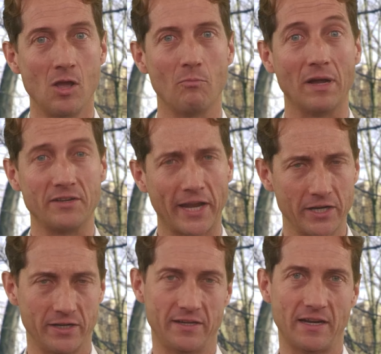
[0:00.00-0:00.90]
Man
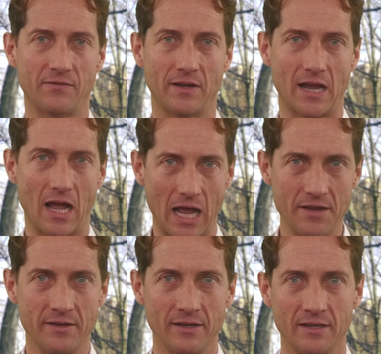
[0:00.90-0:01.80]
denkt nicht etwa
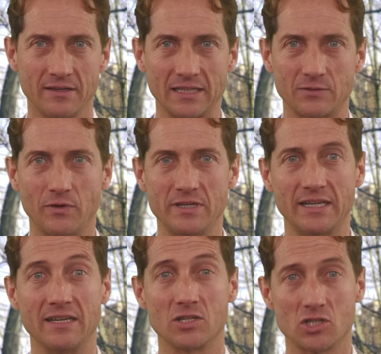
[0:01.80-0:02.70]
daran, dass von
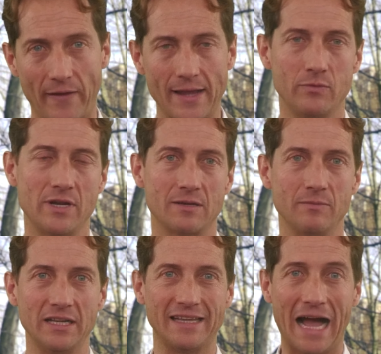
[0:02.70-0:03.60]
den 200
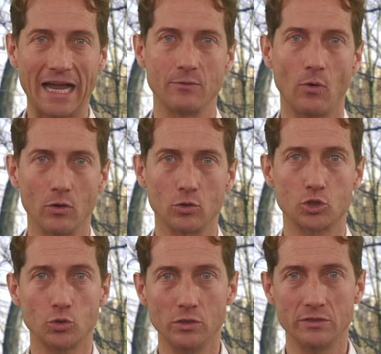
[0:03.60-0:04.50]
Milliarden Euro
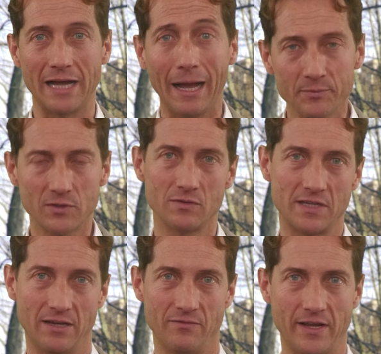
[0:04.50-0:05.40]
Schulden
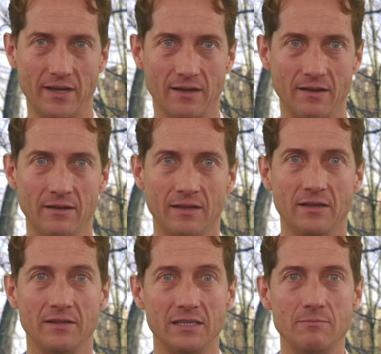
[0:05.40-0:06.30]
abzusehen wäre
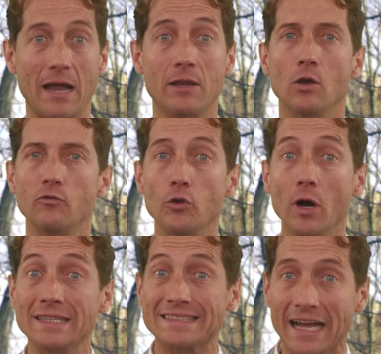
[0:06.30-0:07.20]
die man für
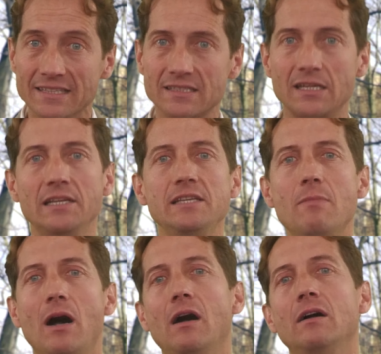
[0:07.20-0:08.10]
das
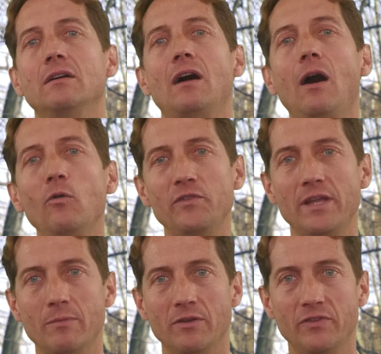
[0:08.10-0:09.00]
Klima
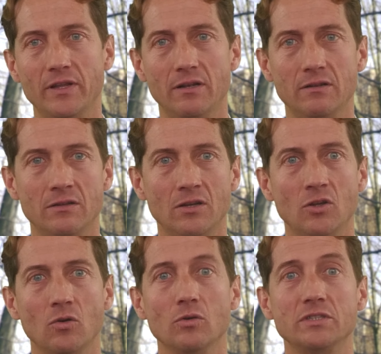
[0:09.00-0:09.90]
aufnehmen will
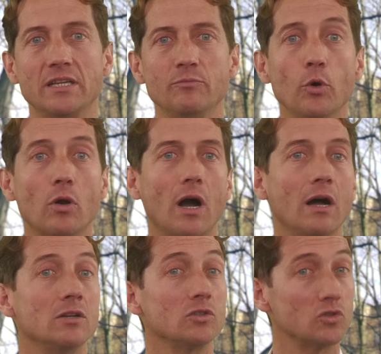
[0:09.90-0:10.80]
und den
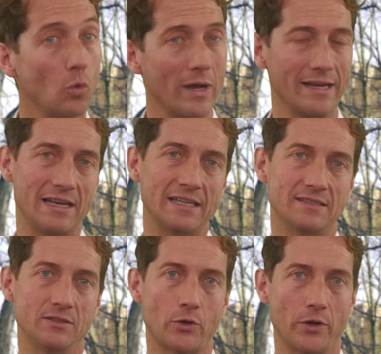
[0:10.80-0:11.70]
Bürger so
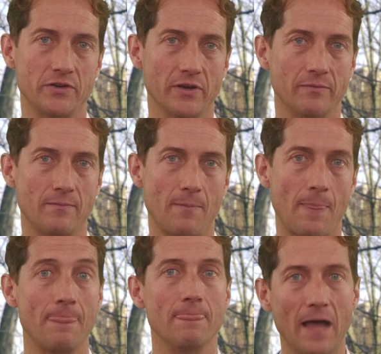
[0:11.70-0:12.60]
entlasten könnte.
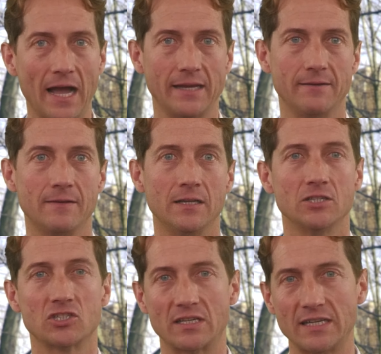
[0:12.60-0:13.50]
Nein,
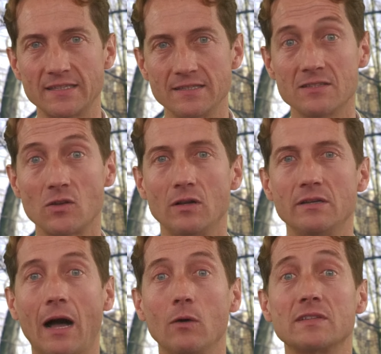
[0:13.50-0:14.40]
stattdessen
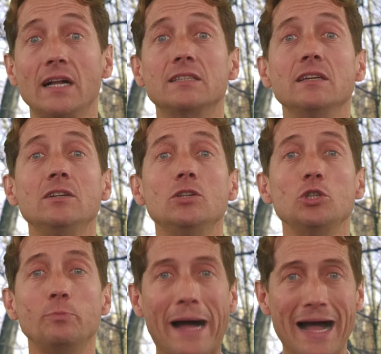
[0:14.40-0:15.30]
sollen Haushalte
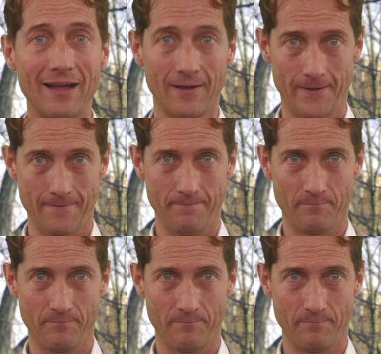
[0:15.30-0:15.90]
sparen.